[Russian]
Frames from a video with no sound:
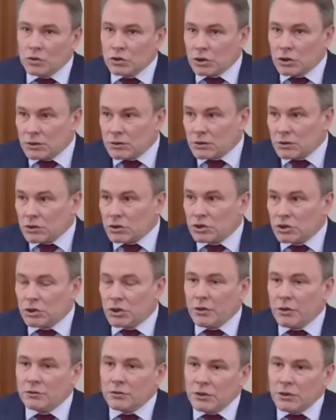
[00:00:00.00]
Штаты
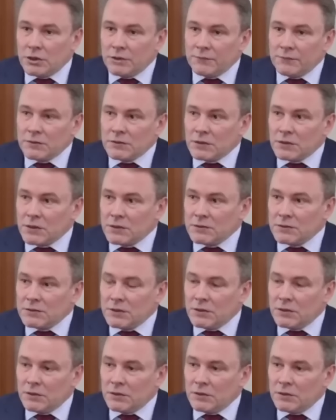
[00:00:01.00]
разжигают ненависть к
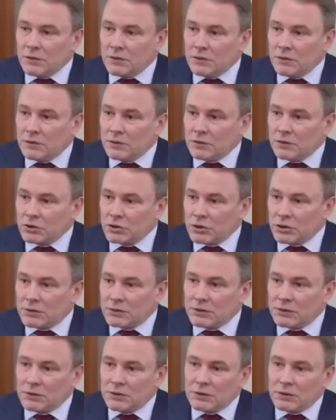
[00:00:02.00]
России,
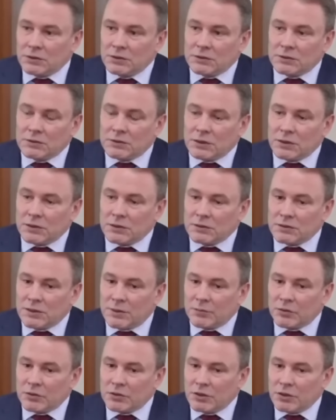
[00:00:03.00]
Штаты и страны
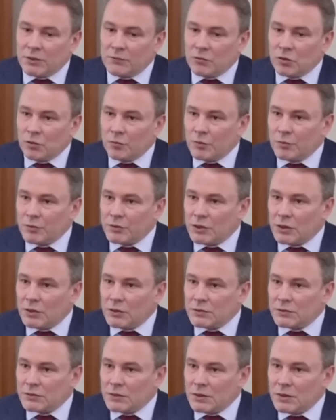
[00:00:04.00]
Западной Европы
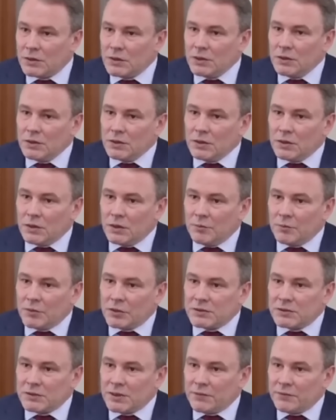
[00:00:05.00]
пытаются а,
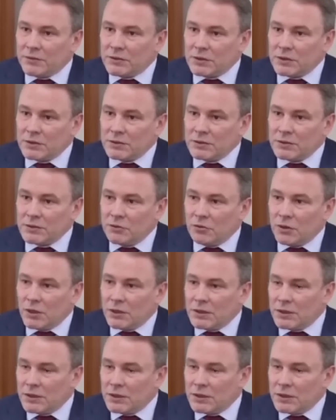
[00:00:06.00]
представить Россию